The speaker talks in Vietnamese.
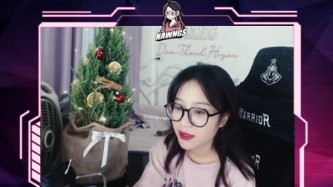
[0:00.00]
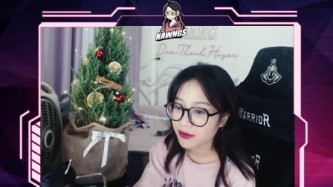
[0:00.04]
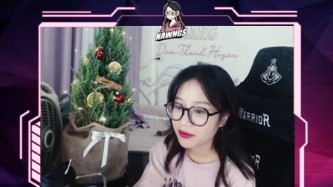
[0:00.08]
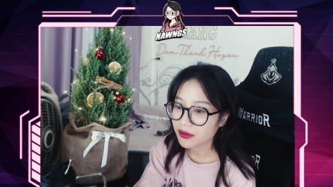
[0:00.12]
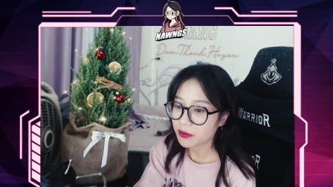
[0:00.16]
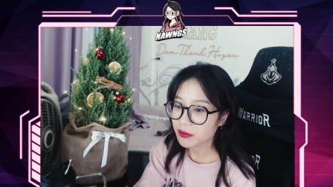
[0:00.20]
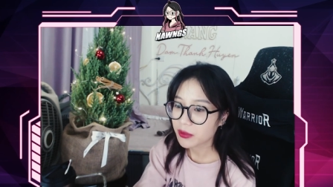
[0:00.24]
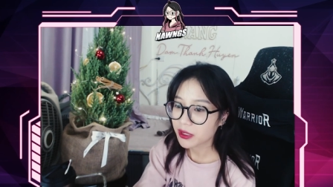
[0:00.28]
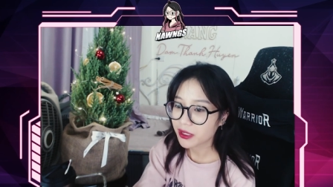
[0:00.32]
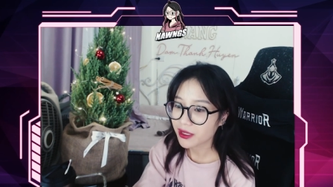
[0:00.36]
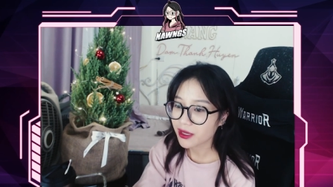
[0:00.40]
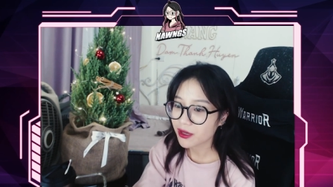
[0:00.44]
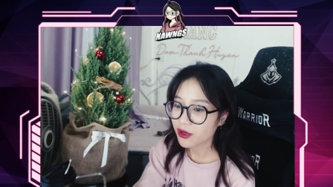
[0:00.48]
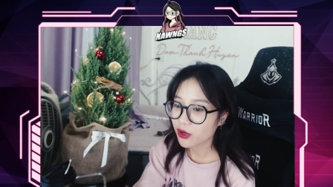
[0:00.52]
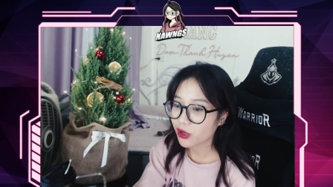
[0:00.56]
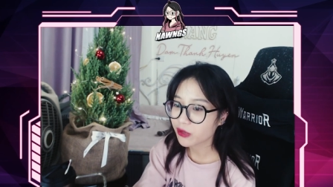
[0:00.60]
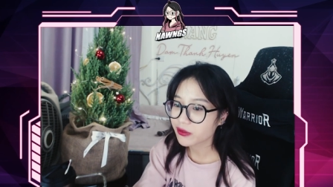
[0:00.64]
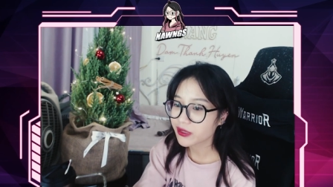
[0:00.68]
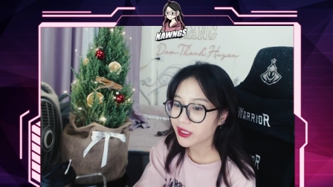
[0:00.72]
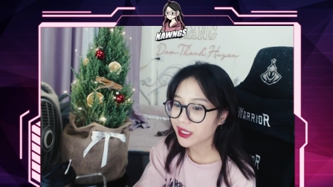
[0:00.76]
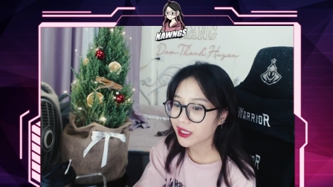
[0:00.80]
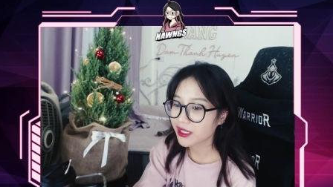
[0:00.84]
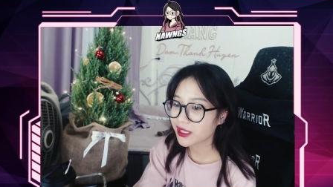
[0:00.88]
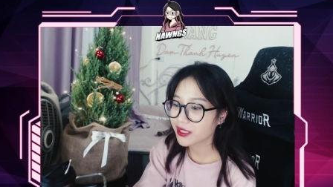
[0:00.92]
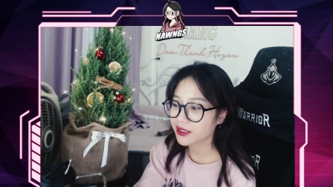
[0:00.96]
và mình đã nói
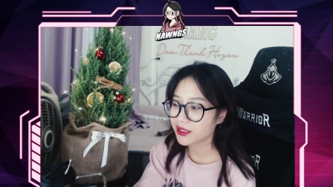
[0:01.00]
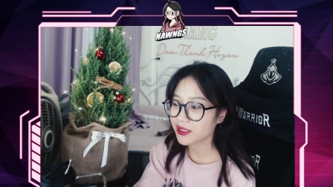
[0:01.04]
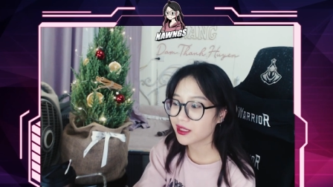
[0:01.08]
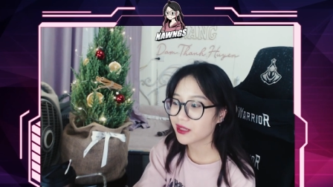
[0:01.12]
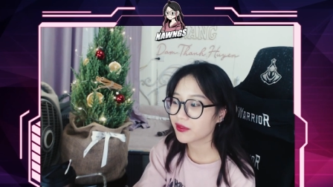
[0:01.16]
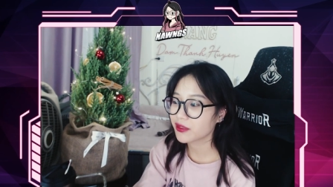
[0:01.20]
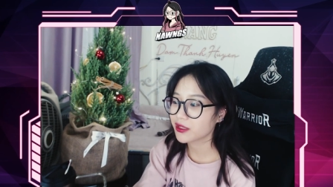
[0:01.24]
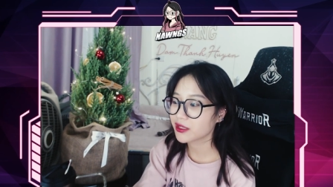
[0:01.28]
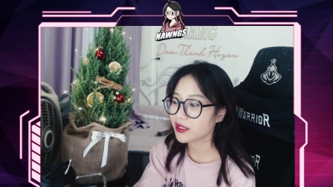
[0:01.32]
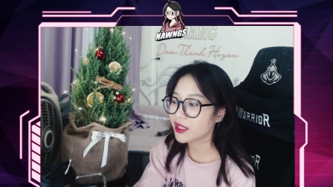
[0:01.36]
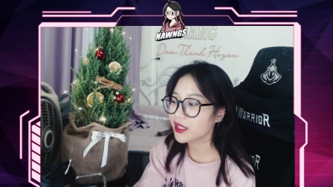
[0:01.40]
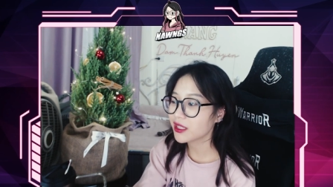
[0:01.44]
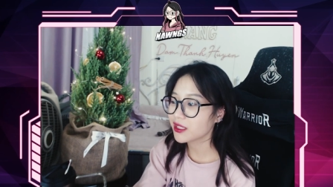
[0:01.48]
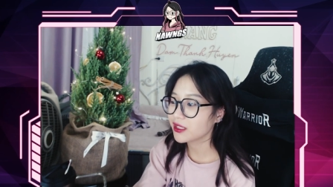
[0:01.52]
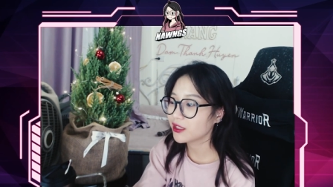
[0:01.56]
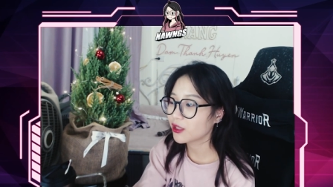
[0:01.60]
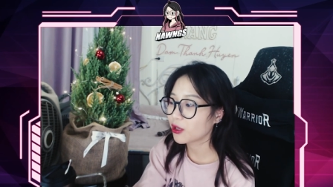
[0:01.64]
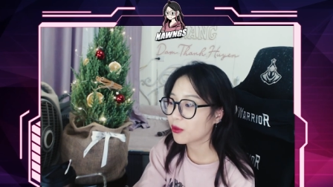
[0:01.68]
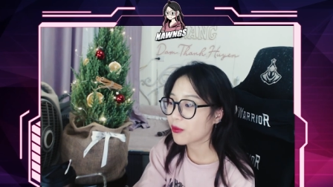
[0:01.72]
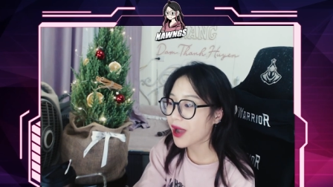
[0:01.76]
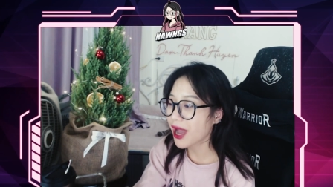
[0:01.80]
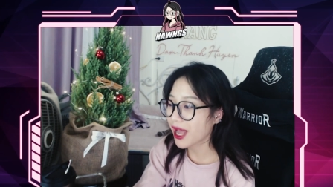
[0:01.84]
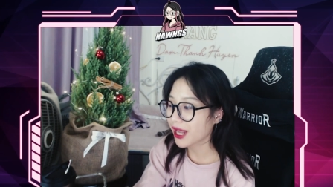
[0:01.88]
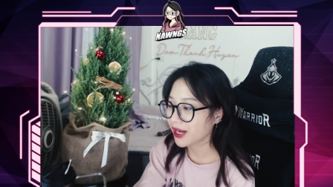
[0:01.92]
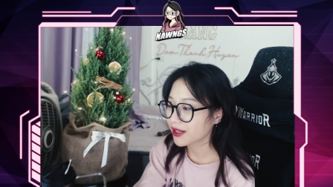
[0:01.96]
về cái đấy rất là với rất là
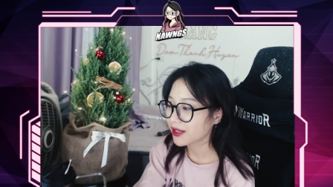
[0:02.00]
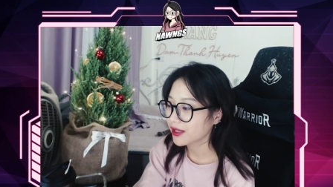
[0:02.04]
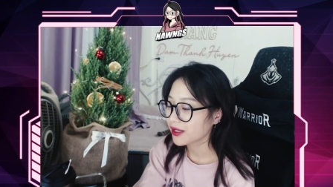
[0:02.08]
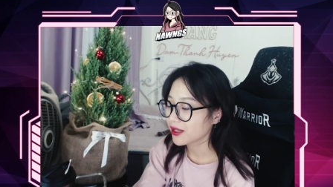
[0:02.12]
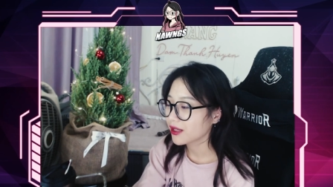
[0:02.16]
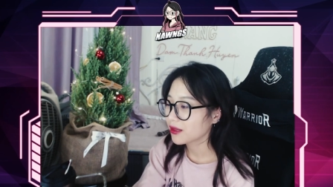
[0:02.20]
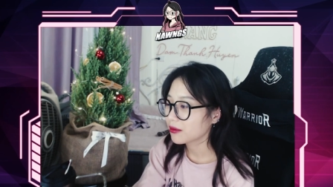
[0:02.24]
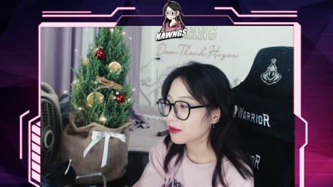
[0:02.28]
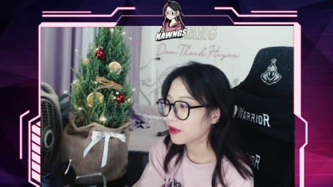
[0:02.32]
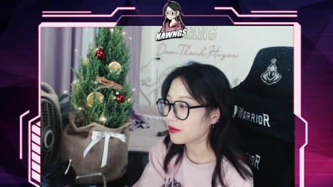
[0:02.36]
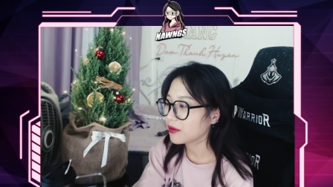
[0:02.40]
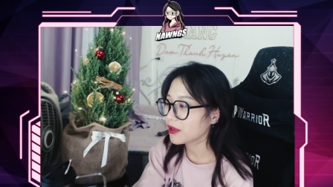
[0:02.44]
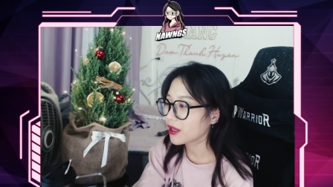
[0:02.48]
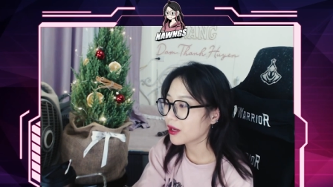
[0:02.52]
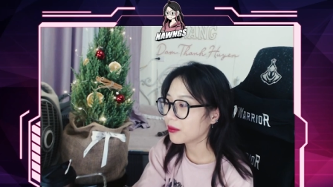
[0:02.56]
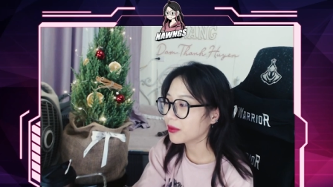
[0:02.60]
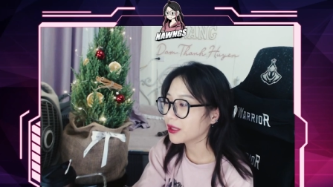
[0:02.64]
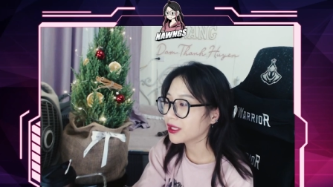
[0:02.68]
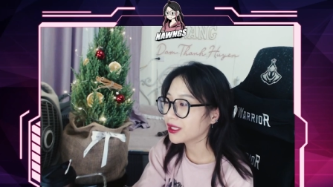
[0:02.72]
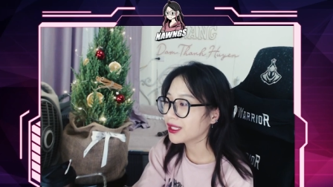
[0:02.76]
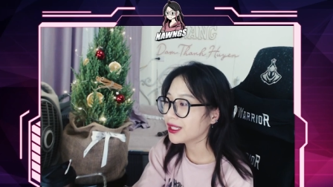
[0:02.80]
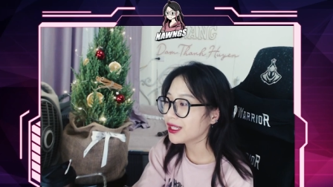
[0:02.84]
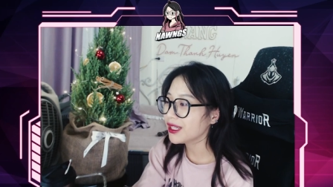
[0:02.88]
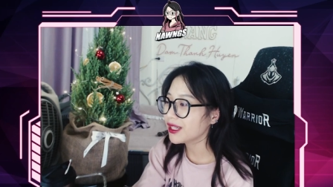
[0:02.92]
nhiều bạn bởi vì mình nghĩ